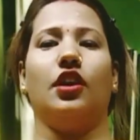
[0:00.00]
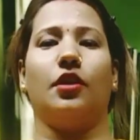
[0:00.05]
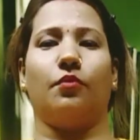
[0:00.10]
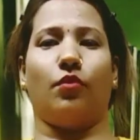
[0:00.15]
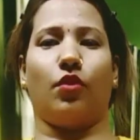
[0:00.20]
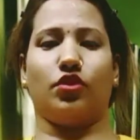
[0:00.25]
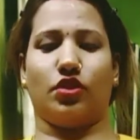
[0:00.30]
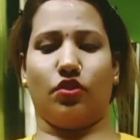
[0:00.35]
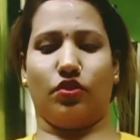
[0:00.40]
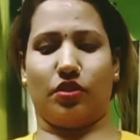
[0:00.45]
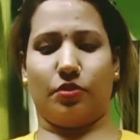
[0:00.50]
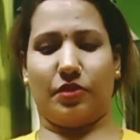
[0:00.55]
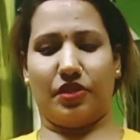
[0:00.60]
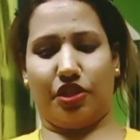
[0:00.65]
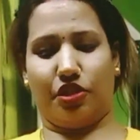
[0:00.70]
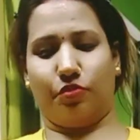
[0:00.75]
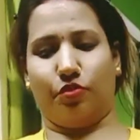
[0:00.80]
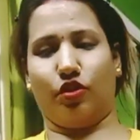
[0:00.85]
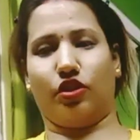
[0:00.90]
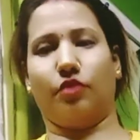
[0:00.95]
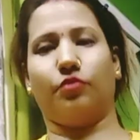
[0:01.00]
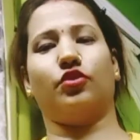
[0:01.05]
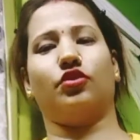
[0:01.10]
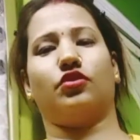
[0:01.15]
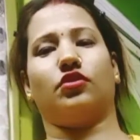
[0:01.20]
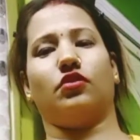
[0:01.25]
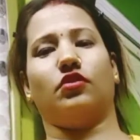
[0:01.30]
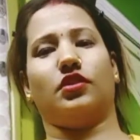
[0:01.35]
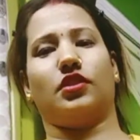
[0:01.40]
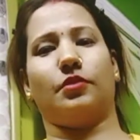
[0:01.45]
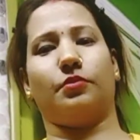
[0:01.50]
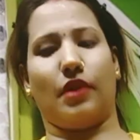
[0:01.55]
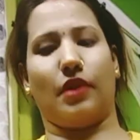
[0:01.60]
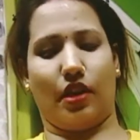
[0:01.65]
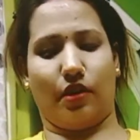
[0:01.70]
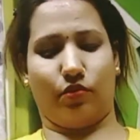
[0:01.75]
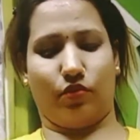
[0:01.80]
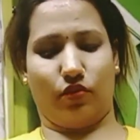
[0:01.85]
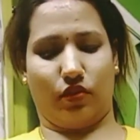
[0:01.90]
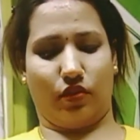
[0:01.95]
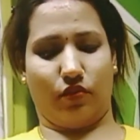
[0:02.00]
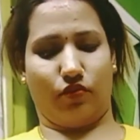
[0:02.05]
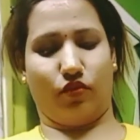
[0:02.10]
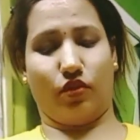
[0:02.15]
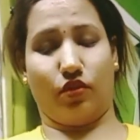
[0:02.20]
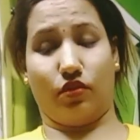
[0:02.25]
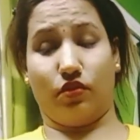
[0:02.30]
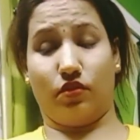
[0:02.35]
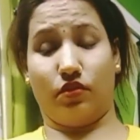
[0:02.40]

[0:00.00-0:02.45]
बहुत से लोग तो बच्चे बोलते हैं बहुत से लोग इसे माला वो